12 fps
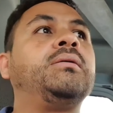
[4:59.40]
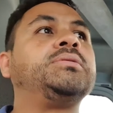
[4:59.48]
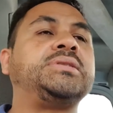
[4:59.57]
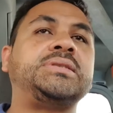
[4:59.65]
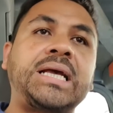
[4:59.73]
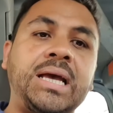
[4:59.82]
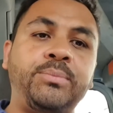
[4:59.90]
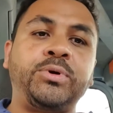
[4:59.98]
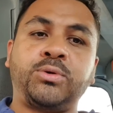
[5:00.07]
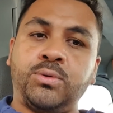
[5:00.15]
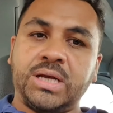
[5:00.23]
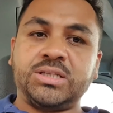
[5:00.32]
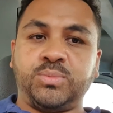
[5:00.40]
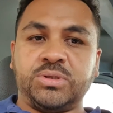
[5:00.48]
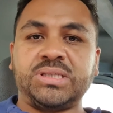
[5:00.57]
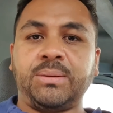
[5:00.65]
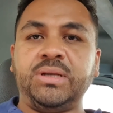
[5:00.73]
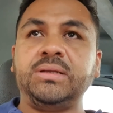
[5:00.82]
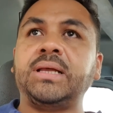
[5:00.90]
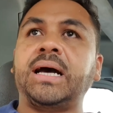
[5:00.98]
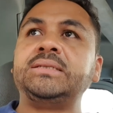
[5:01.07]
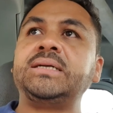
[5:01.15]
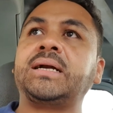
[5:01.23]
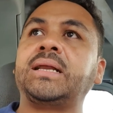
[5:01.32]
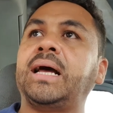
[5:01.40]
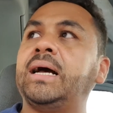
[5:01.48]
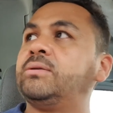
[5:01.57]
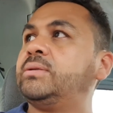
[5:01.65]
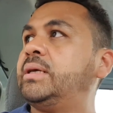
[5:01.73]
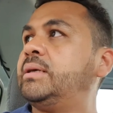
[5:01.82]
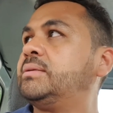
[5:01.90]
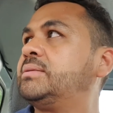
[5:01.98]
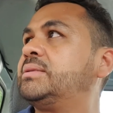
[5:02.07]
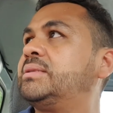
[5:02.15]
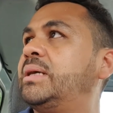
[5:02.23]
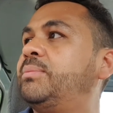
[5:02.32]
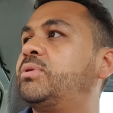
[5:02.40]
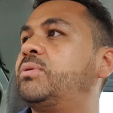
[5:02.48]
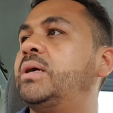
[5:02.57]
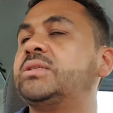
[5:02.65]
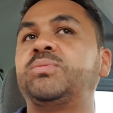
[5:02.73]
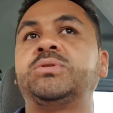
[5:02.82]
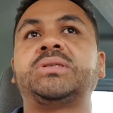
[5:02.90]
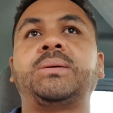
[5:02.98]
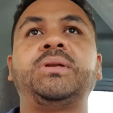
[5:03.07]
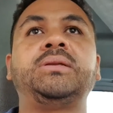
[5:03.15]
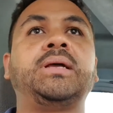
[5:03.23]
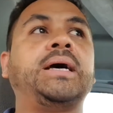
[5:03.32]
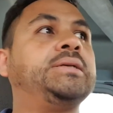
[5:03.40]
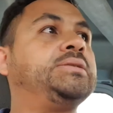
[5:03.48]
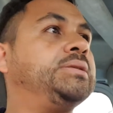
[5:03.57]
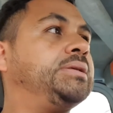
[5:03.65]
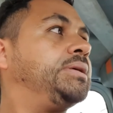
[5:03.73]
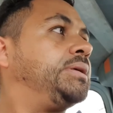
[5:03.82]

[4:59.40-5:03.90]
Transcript: sempre com responsabilidade, é claro, né? Sempre com responsabilidade.